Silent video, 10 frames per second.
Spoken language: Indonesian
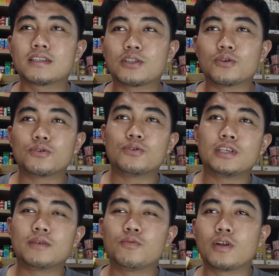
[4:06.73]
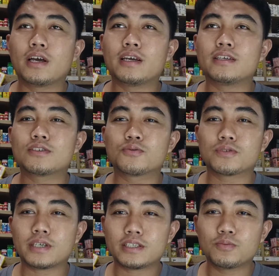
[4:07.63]
tokonya mulai
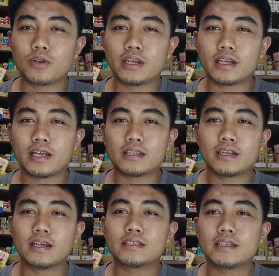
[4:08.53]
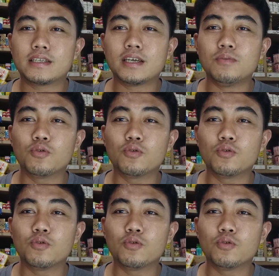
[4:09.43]
sukses, mulai kelihatan hasilnya,